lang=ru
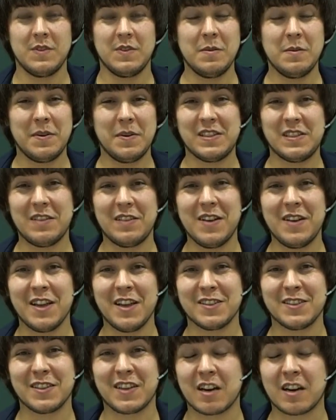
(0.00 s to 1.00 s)
Не
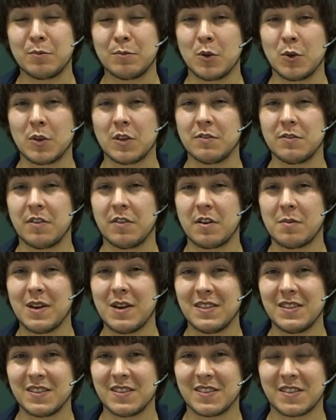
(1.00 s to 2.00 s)
представляете, как много
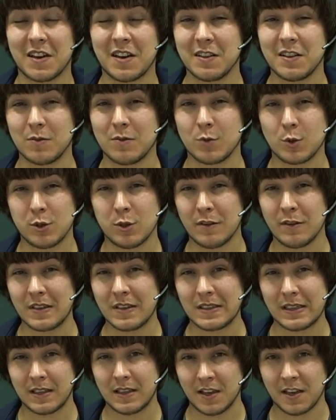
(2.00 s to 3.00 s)
информации скрыто в условии
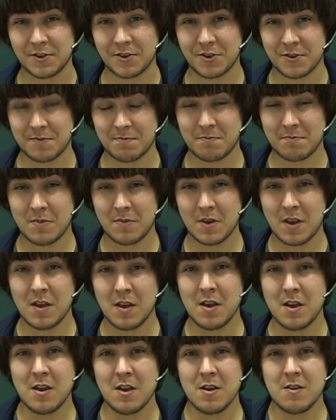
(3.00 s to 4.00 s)
задачи.
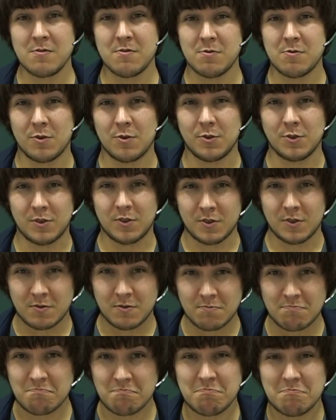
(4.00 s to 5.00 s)
То есть
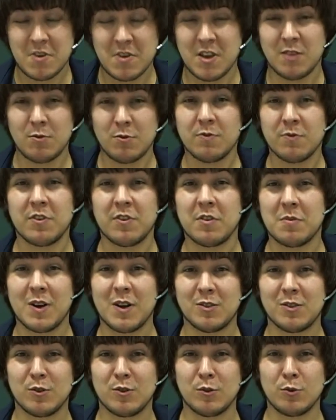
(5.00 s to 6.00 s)
эту
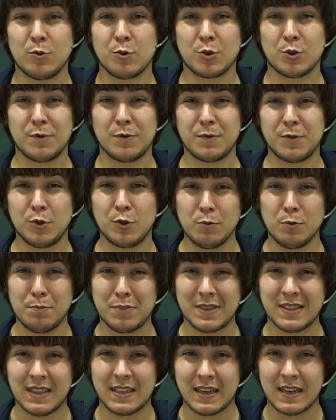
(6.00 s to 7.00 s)
информацию нужно всю
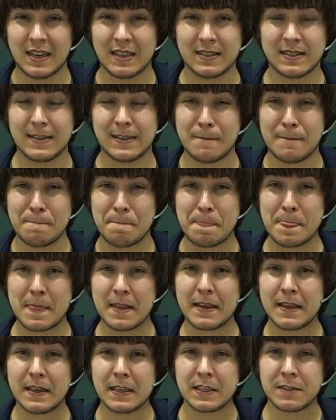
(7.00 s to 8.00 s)
постараться
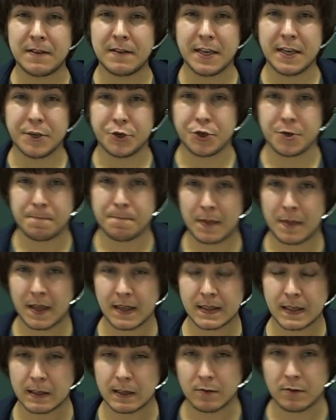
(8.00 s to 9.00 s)
извлечь
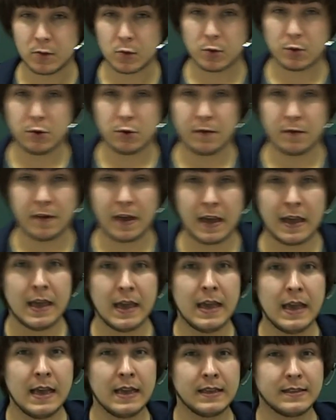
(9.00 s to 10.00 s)
из этого условия.
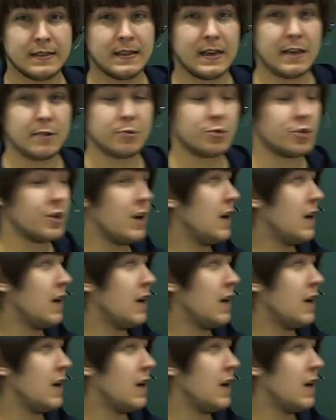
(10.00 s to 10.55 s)
Сразу же